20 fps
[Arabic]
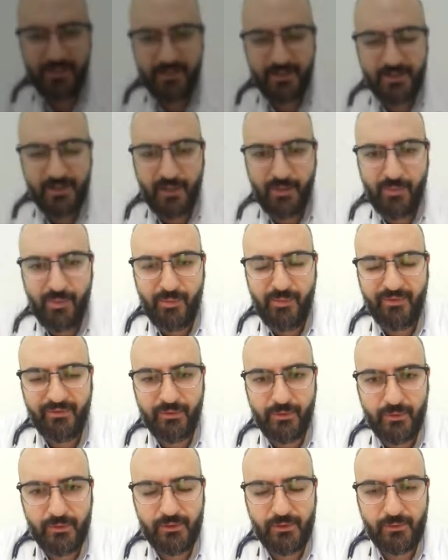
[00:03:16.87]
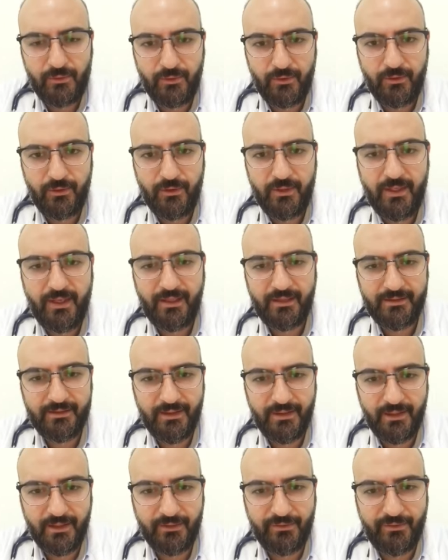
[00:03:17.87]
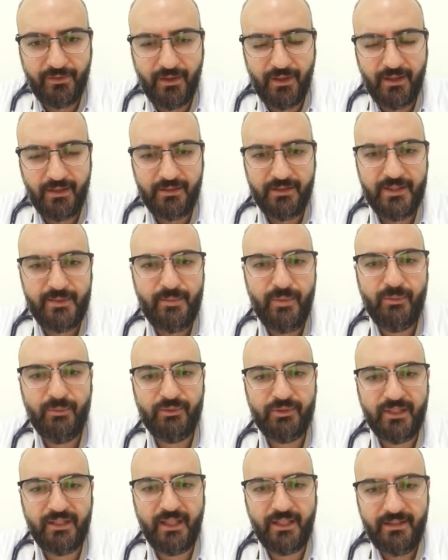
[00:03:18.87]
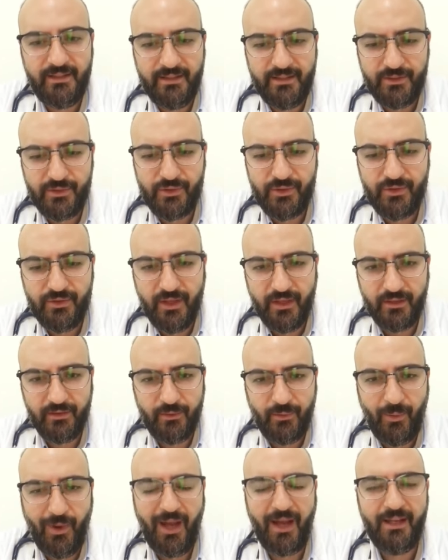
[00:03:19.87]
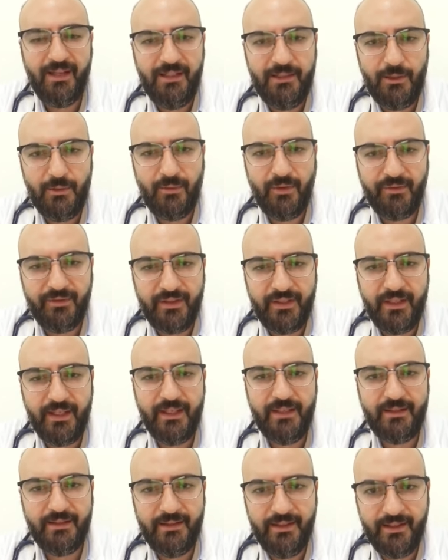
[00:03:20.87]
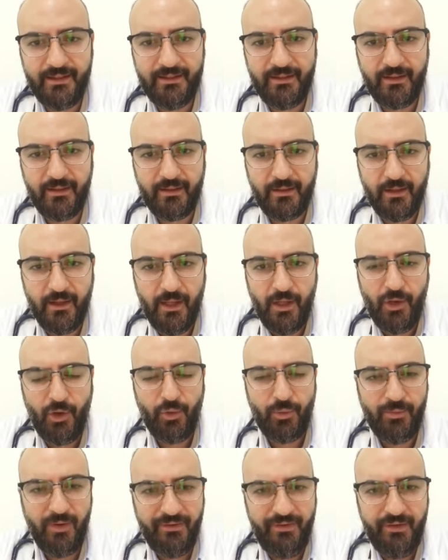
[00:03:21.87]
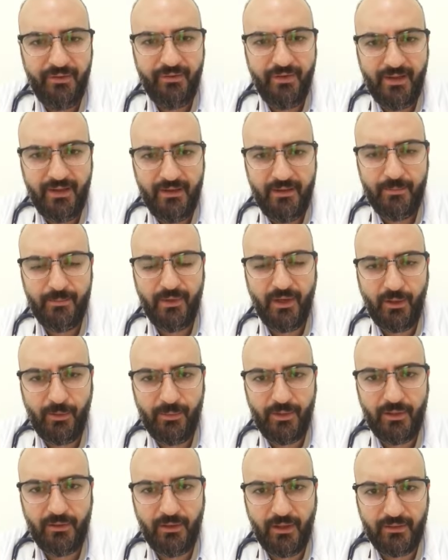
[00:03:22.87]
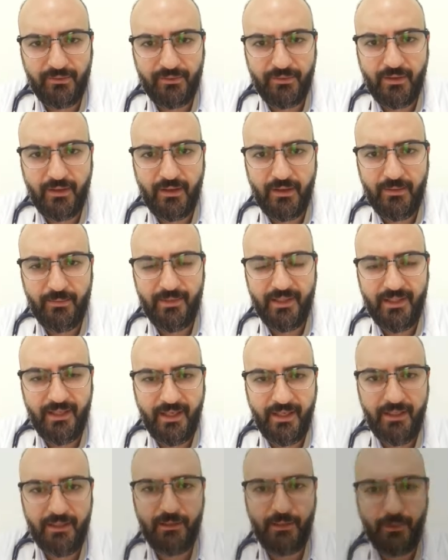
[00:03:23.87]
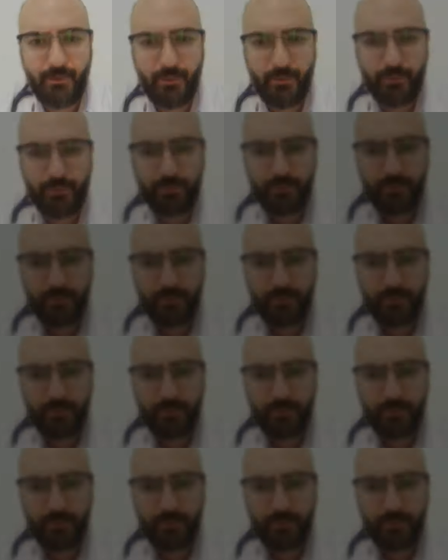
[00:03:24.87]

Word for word: نسبة الإصابة بفيروس الكورونا عند الأطفال نسبة متدنية جدا وحالات الوفيات نادرة وما في فرق بعمر الأطفال من ناحية